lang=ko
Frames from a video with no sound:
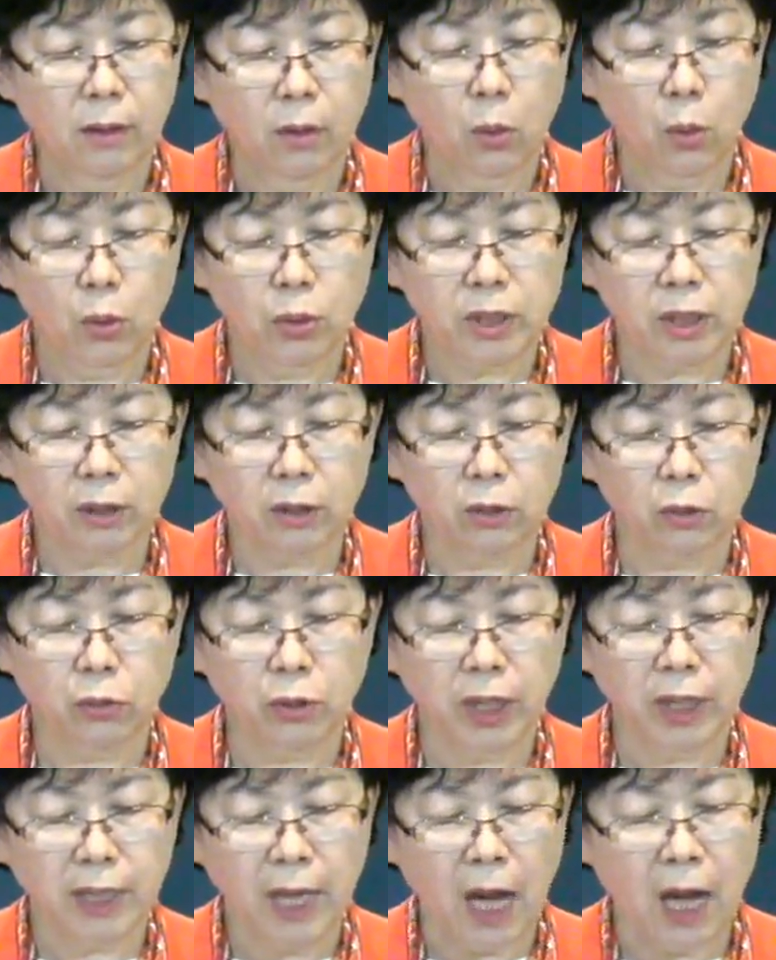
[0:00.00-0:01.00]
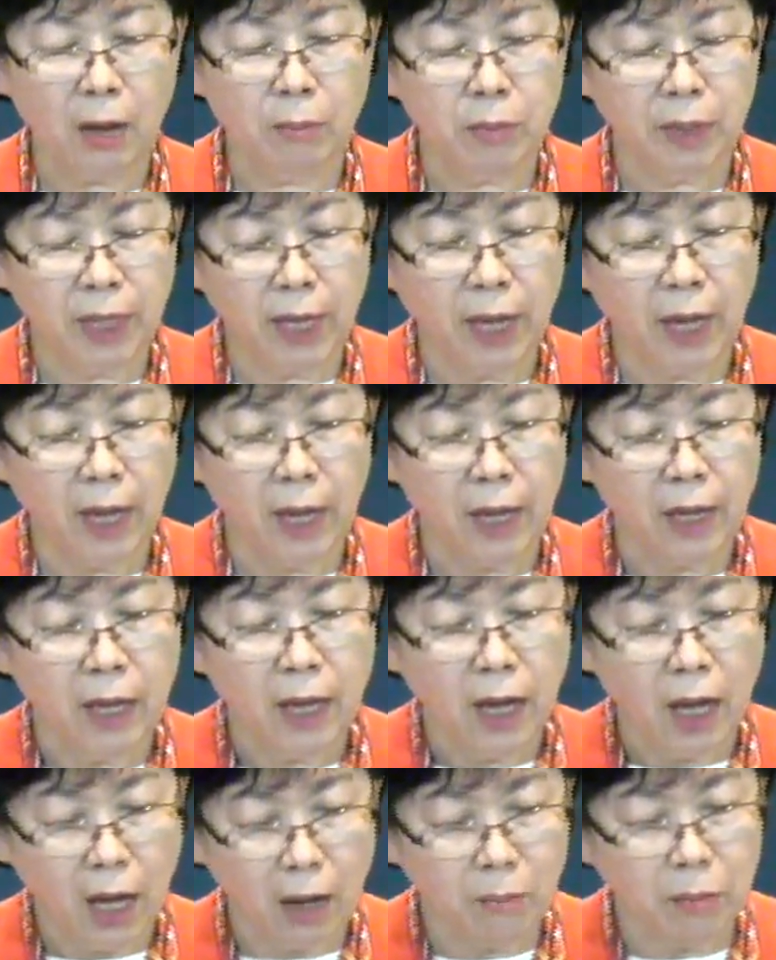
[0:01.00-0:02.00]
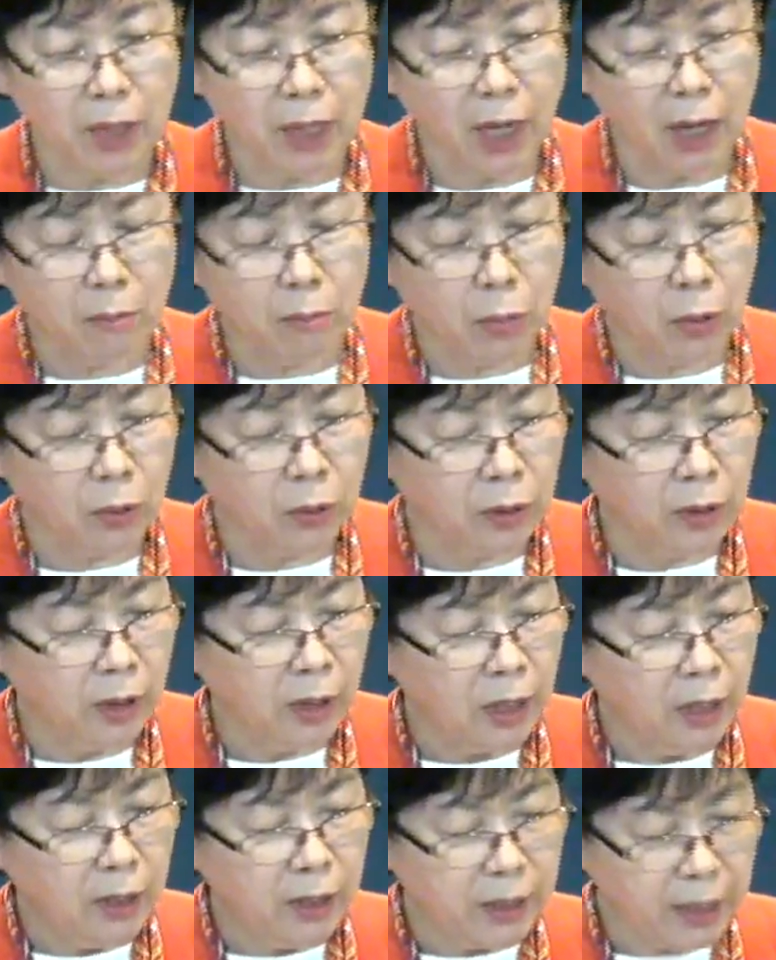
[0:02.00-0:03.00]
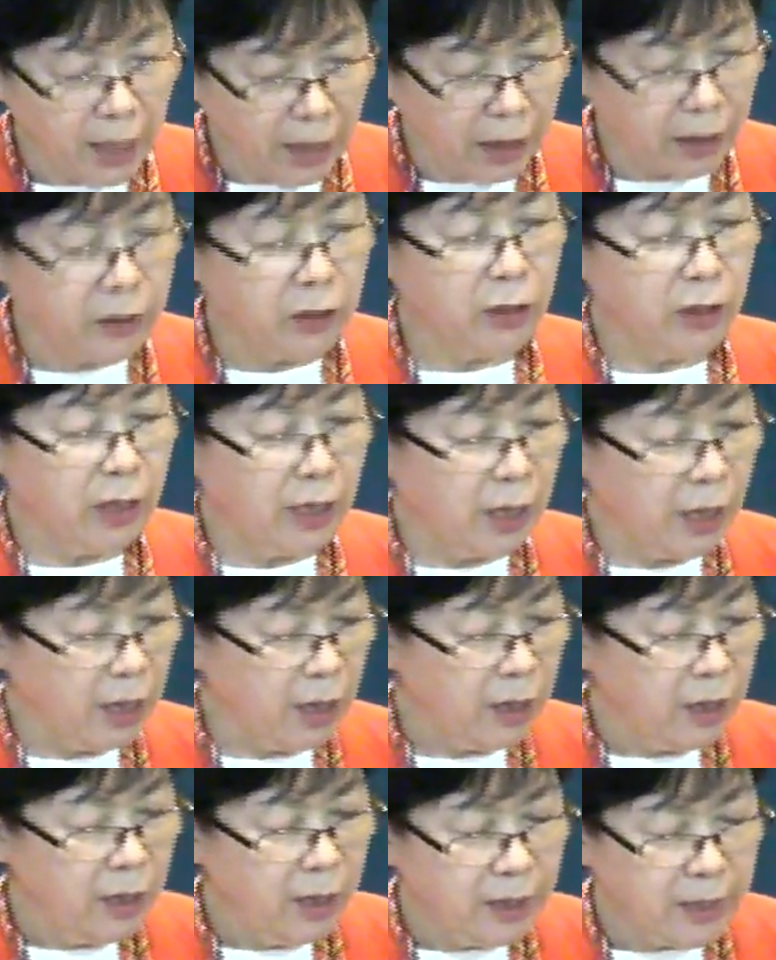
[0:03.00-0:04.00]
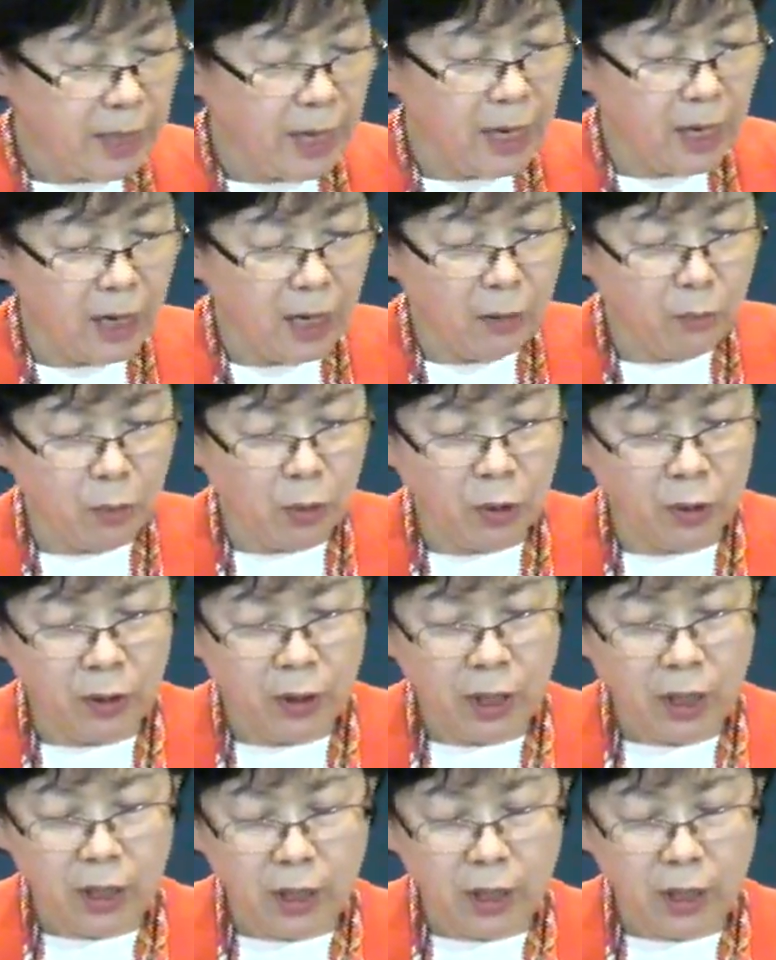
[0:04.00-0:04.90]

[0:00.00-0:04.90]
5절을 우리 다 함께 함께 한번 천천히 잘 한번